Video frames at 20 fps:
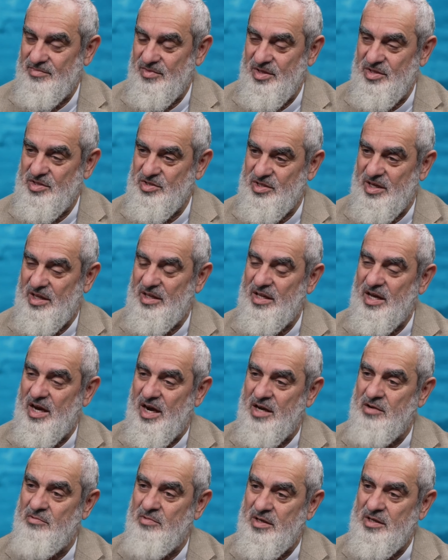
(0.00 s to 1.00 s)
İnsanla
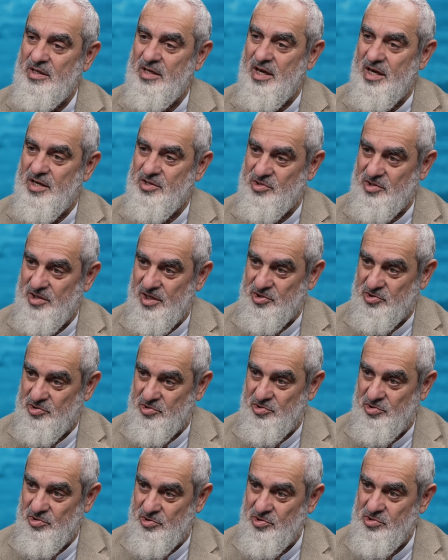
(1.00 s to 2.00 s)
hayvanı
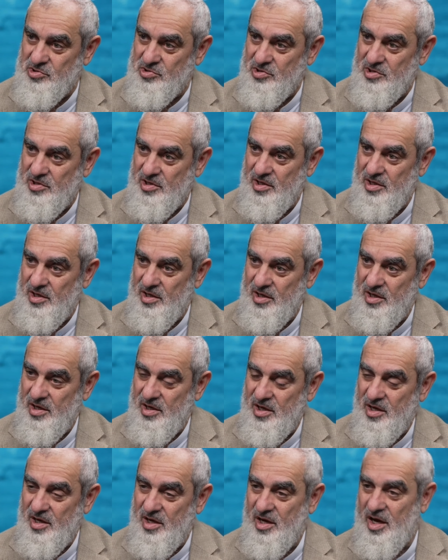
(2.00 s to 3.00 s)
karşılaştırıyoruz.
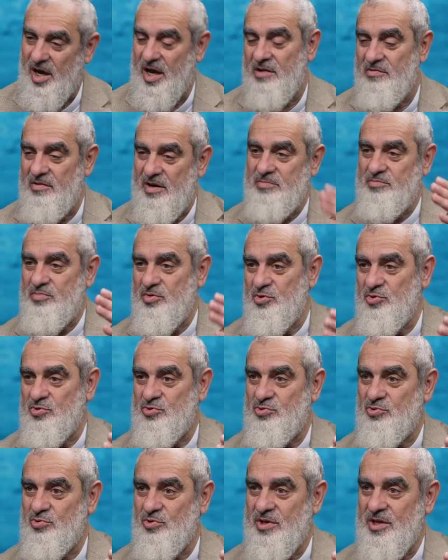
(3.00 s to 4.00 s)
Hayvan bir
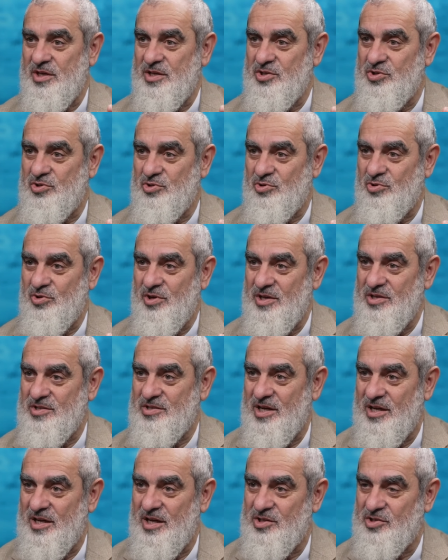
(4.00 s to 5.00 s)
üst yukarı çıkıyor,
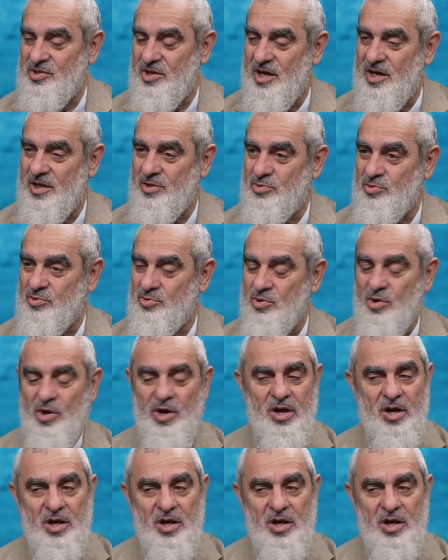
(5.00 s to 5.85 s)
insan aşağıya düşüyor.